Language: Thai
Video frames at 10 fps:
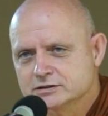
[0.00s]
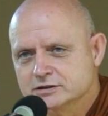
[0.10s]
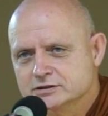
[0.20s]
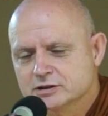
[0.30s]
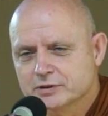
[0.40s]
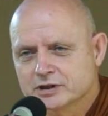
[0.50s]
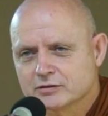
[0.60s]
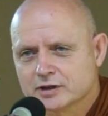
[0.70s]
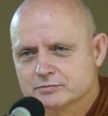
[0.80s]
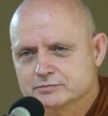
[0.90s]
ซึ่งจะเป็น
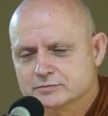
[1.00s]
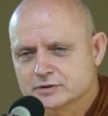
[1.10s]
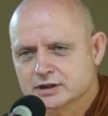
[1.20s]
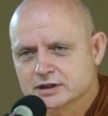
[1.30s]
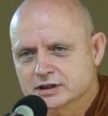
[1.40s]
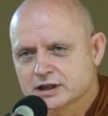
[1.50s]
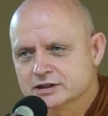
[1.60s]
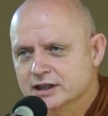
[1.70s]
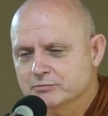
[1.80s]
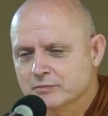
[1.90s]
ความขัด
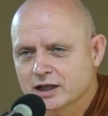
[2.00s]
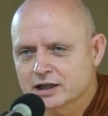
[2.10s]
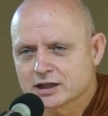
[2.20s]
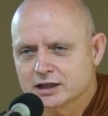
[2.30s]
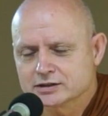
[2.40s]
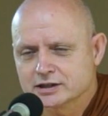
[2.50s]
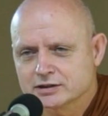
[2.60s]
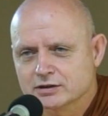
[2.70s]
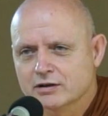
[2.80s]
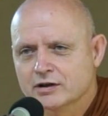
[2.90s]
แย้งมากขัดแย้ง
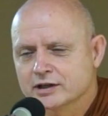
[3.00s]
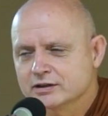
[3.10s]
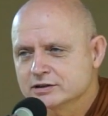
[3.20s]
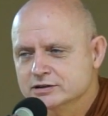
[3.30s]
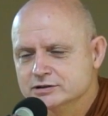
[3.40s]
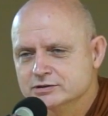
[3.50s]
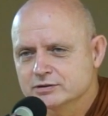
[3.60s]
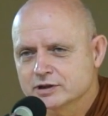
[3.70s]
น้อยก็ขึ้นอยู่